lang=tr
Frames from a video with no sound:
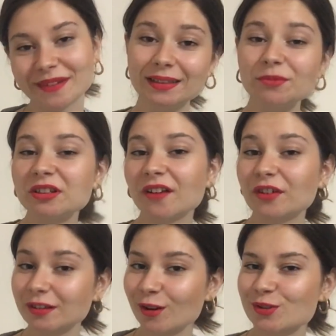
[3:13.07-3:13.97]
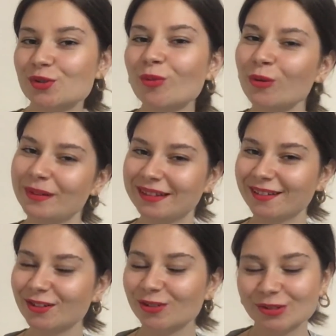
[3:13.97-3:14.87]
Giydiğim kıyafetler small
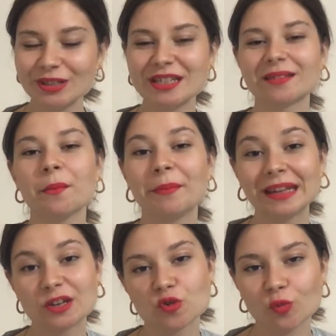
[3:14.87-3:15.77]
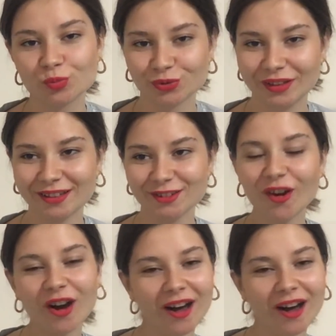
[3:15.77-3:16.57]
bedenler olduğu için de beni çok mutlu ediyor.